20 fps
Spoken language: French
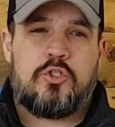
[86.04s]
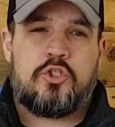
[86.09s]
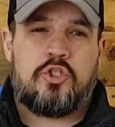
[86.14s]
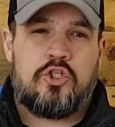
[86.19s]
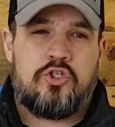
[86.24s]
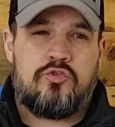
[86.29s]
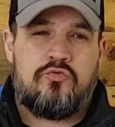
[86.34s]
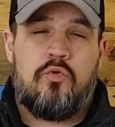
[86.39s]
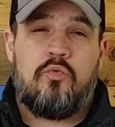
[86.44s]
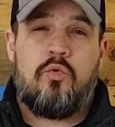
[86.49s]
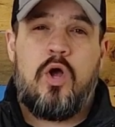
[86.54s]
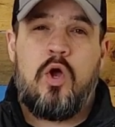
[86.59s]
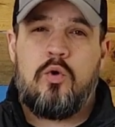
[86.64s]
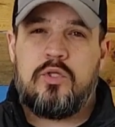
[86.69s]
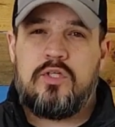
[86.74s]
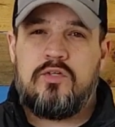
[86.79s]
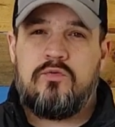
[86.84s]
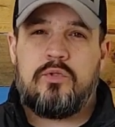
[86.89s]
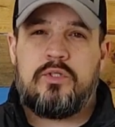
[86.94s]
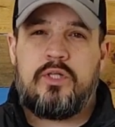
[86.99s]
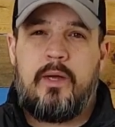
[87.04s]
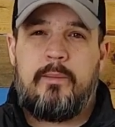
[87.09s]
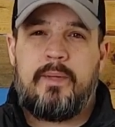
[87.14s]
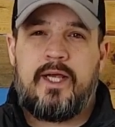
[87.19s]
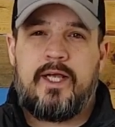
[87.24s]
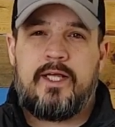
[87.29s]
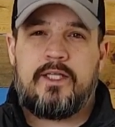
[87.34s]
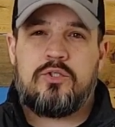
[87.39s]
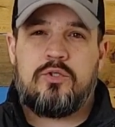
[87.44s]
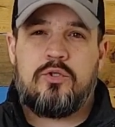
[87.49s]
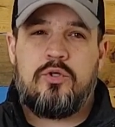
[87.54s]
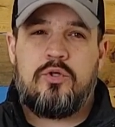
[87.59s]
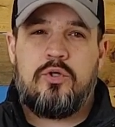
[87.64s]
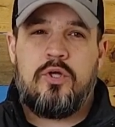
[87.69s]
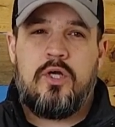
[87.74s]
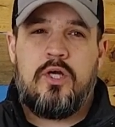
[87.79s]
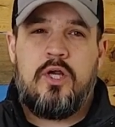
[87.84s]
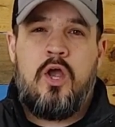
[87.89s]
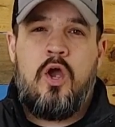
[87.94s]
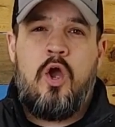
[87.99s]
Ce que je veux voir au niveau
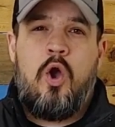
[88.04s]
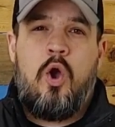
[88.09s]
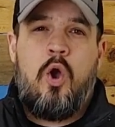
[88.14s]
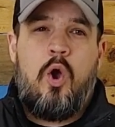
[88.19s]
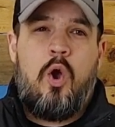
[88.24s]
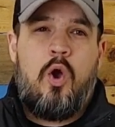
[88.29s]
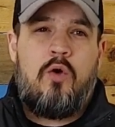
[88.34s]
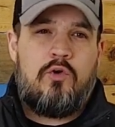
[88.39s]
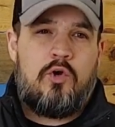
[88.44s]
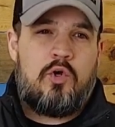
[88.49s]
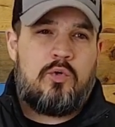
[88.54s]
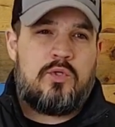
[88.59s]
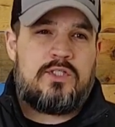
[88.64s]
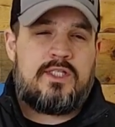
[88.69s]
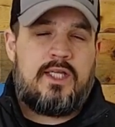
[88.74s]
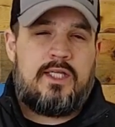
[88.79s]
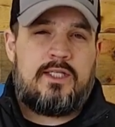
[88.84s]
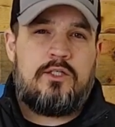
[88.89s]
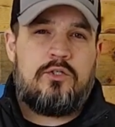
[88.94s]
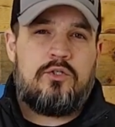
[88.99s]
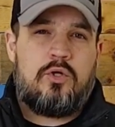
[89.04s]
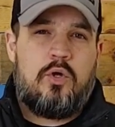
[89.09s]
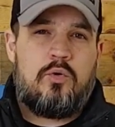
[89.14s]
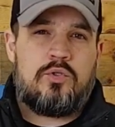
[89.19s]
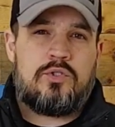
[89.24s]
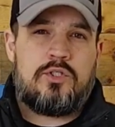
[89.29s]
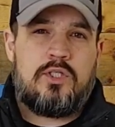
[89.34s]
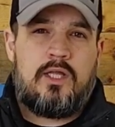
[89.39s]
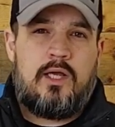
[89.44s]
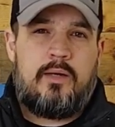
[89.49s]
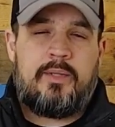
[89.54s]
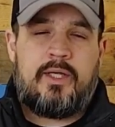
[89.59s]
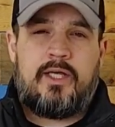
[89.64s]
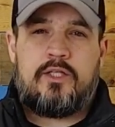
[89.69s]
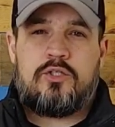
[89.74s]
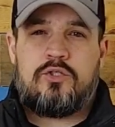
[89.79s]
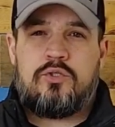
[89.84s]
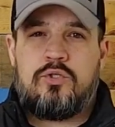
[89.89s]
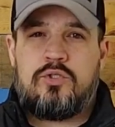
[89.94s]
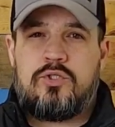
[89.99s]
température, on va constater une hausse de
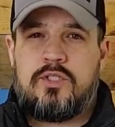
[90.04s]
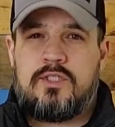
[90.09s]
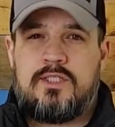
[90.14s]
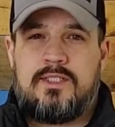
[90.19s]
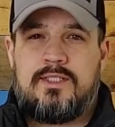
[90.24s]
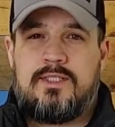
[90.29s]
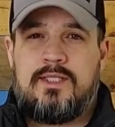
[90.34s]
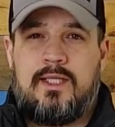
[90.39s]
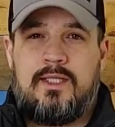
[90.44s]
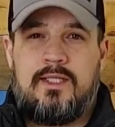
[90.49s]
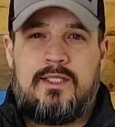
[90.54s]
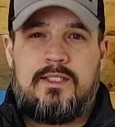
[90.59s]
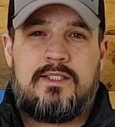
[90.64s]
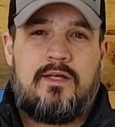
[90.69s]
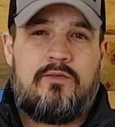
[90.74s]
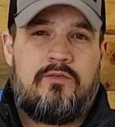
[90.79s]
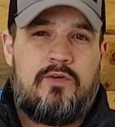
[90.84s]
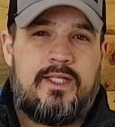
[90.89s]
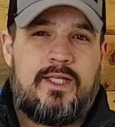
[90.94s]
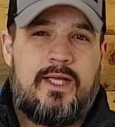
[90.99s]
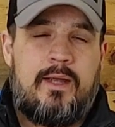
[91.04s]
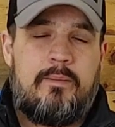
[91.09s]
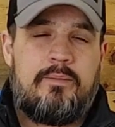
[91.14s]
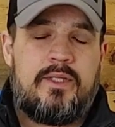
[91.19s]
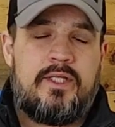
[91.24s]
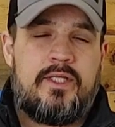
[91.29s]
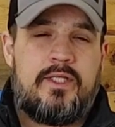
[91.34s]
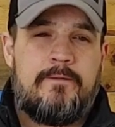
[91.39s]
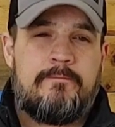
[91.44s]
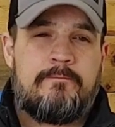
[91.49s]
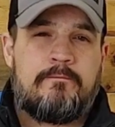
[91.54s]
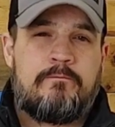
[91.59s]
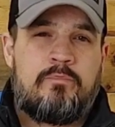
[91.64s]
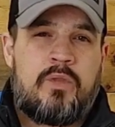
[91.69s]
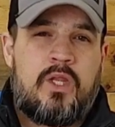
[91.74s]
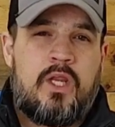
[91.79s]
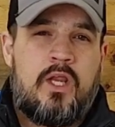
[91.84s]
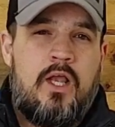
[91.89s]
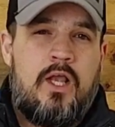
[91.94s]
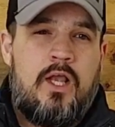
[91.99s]
température, ça c'est certain, ça va être rapide.
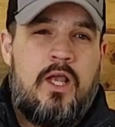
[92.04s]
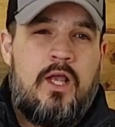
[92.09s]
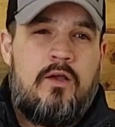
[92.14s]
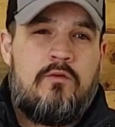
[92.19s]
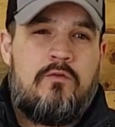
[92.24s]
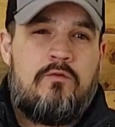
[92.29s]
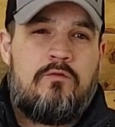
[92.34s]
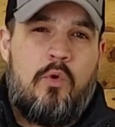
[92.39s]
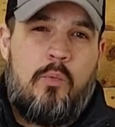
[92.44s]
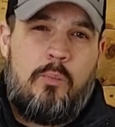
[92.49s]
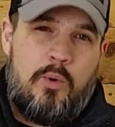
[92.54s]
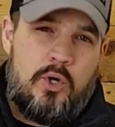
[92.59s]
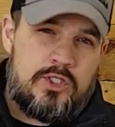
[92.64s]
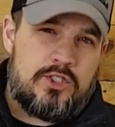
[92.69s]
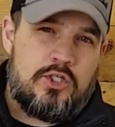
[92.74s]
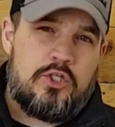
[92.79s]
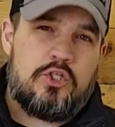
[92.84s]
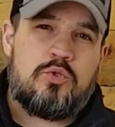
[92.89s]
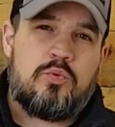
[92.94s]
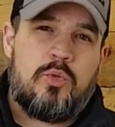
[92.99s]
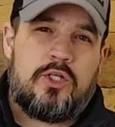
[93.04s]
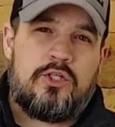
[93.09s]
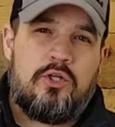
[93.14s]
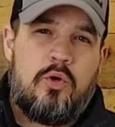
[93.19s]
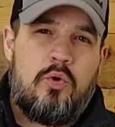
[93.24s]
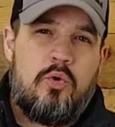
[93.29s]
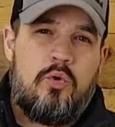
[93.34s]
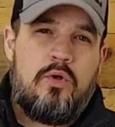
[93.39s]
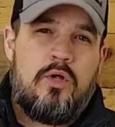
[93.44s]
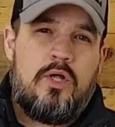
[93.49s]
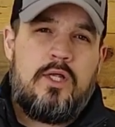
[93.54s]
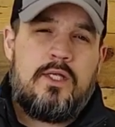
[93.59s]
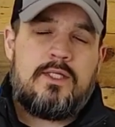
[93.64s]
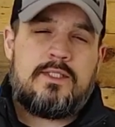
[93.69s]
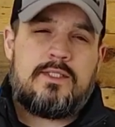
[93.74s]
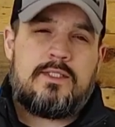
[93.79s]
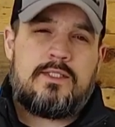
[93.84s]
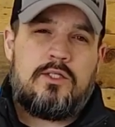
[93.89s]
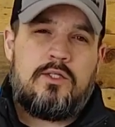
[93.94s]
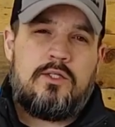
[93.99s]
Faut pas que ce soit trop.
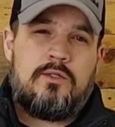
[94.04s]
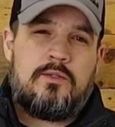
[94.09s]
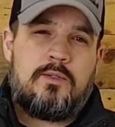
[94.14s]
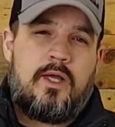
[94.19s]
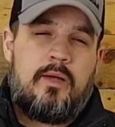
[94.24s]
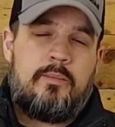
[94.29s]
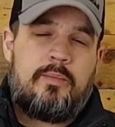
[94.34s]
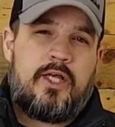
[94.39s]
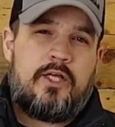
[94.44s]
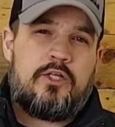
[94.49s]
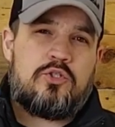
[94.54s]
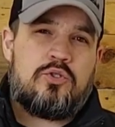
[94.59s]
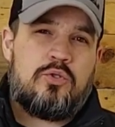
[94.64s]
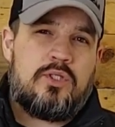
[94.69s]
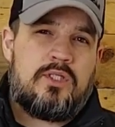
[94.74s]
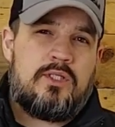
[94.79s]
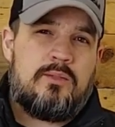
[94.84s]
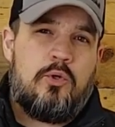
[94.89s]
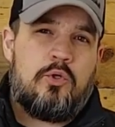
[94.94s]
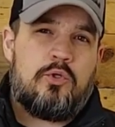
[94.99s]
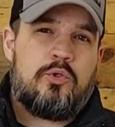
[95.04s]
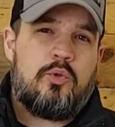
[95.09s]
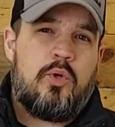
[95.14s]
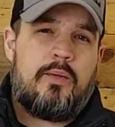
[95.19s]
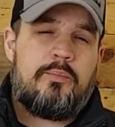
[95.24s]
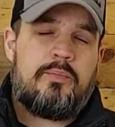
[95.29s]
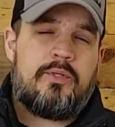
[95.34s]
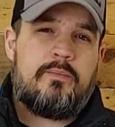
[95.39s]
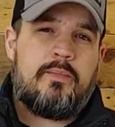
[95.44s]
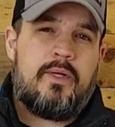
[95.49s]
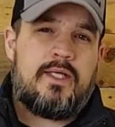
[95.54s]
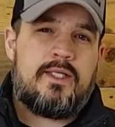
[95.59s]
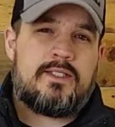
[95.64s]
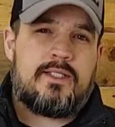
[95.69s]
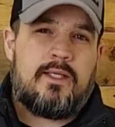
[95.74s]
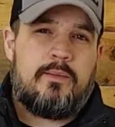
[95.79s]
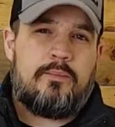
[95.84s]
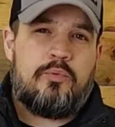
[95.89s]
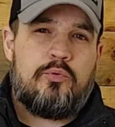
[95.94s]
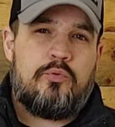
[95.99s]
Si une température qui monte trop rapidement,
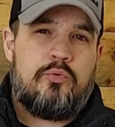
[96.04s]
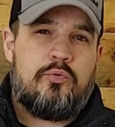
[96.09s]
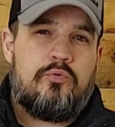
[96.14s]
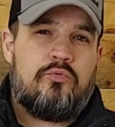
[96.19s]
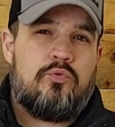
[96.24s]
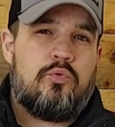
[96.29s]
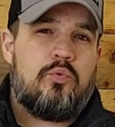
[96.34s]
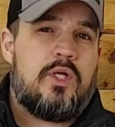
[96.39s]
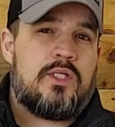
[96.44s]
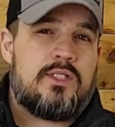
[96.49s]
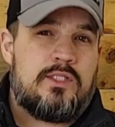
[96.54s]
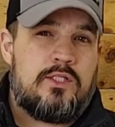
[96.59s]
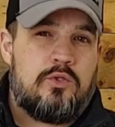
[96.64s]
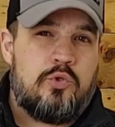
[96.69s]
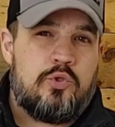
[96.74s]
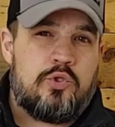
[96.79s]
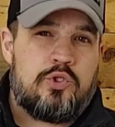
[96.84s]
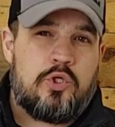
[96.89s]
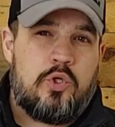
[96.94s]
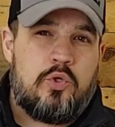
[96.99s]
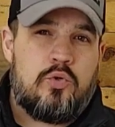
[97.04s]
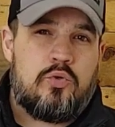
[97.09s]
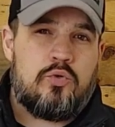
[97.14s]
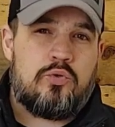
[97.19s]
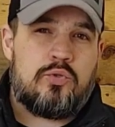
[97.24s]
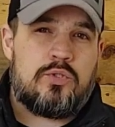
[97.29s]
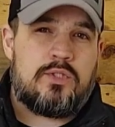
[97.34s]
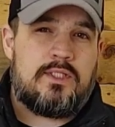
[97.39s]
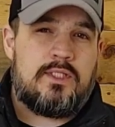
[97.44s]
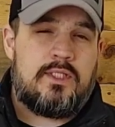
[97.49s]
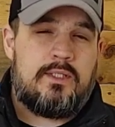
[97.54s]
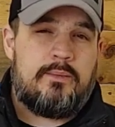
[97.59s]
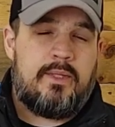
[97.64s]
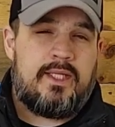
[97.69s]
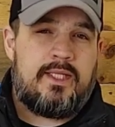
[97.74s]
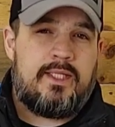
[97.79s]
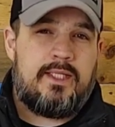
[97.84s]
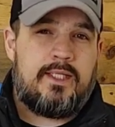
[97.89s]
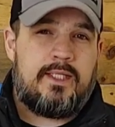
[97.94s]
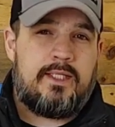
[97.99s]
ça peut vouloir dire deux choses. Des
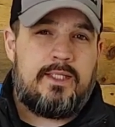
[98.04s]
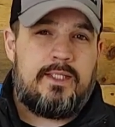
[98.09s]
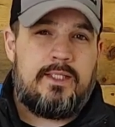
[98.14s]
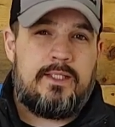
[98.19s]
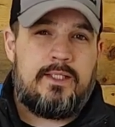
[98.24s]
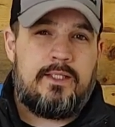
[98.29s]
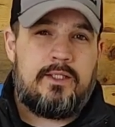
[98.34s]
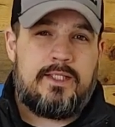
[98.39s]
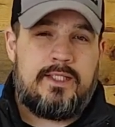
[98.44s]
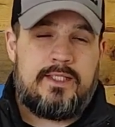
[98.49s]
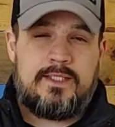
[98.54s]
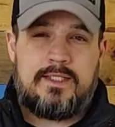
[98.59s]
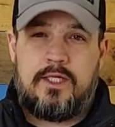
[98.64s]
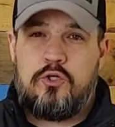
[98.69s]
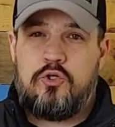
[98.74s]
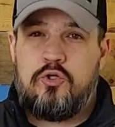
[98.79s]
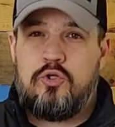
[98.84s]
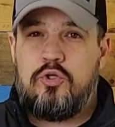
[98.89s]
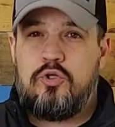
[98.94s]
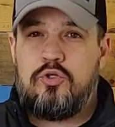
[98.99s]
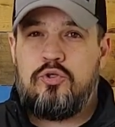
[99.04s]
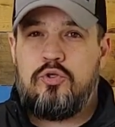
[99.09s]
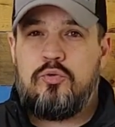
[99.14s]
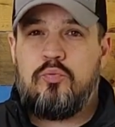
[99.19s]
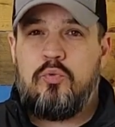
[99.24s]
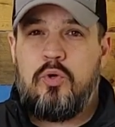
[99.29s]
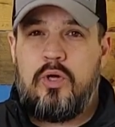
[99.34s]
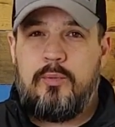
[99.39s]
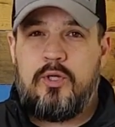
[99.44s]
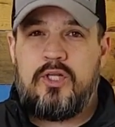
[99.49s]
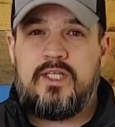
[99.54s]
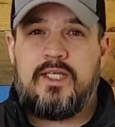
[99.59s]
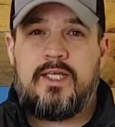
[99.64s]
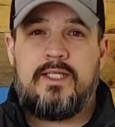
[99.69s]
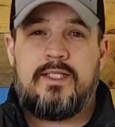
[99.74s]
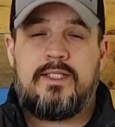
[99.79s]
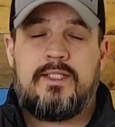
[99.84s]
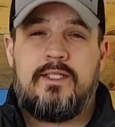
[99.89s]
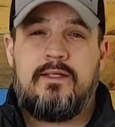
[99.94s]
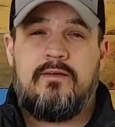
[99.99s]
batteries, des cellules d'une moins bonne
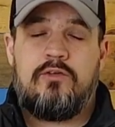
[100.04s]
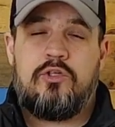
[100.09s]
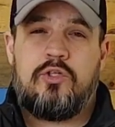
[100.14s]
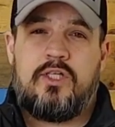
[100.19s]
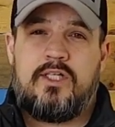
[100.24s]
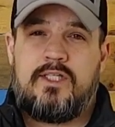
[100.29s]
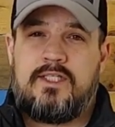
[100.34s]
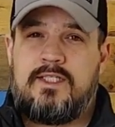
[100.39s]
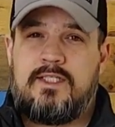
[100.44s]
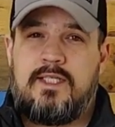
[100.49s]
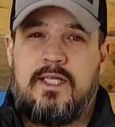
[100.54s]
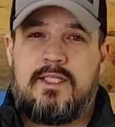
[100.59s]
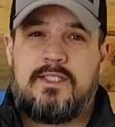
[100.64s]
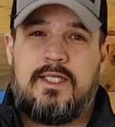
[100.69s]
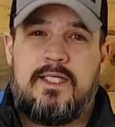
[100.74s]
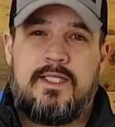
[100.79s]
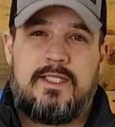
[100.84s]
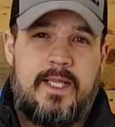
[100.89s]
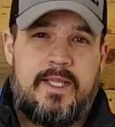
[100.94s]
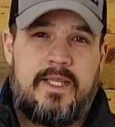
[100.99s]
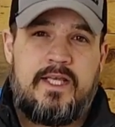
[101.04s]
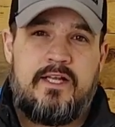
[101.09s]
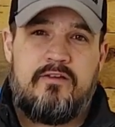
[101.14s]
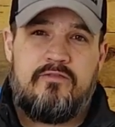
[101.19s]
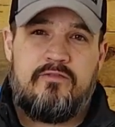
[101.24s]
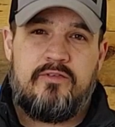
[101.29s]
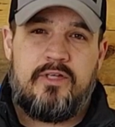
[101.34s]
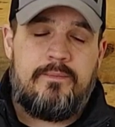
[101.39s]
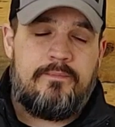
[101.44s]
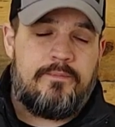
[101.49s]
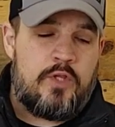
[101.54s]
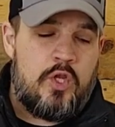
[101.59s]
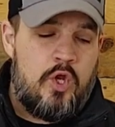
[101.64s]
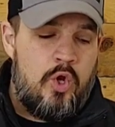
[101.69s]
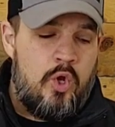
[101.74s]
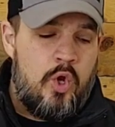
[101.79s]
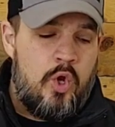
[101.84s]
qualité avec une résistance interne élevée